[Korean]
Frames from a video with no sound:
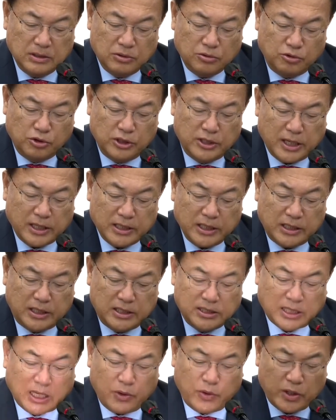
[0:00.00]
우리 당이
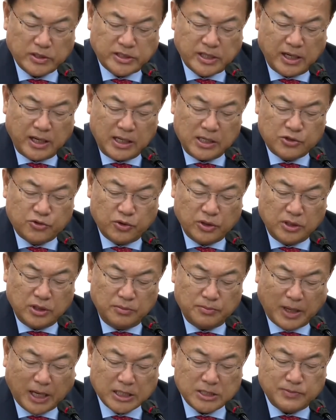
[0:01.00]
기사회생할 수
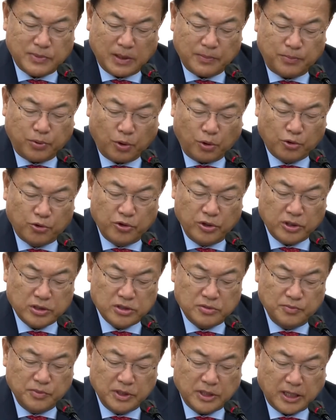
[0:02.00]
있는 마지막
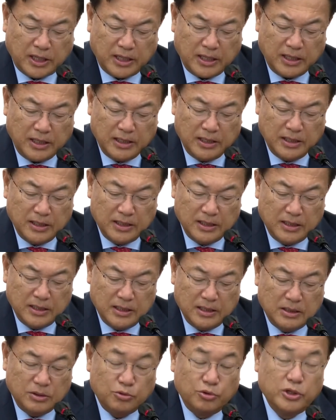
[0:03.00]
보루였습니다.
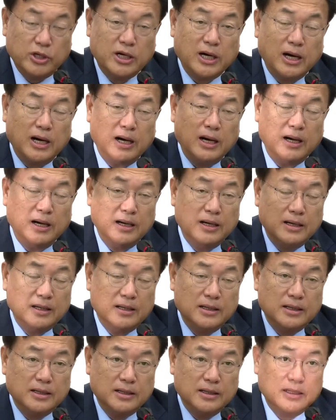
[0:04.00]
우리가
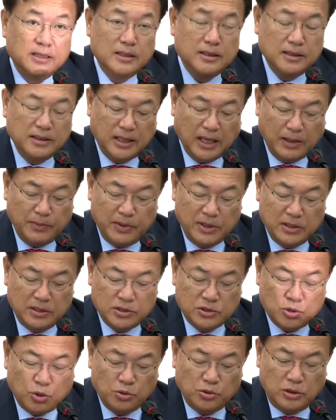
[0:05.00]
내민
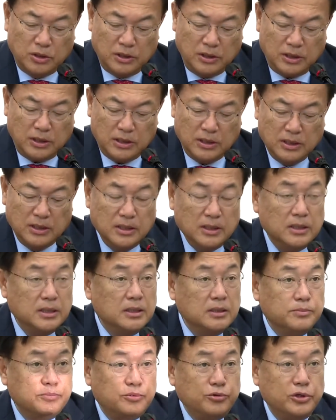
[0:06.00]
손을
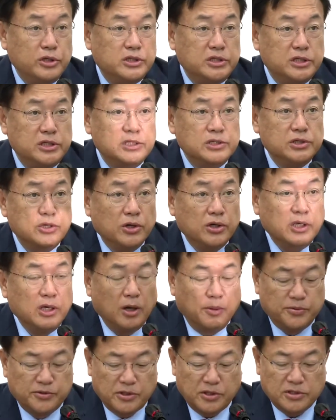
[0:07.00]
뿌리친 적이
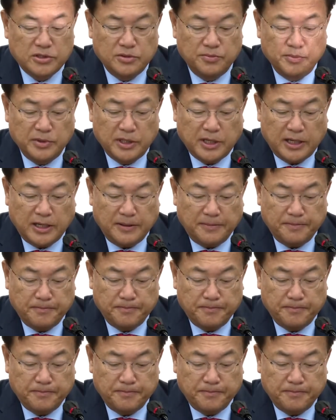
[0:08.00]
없었습니다.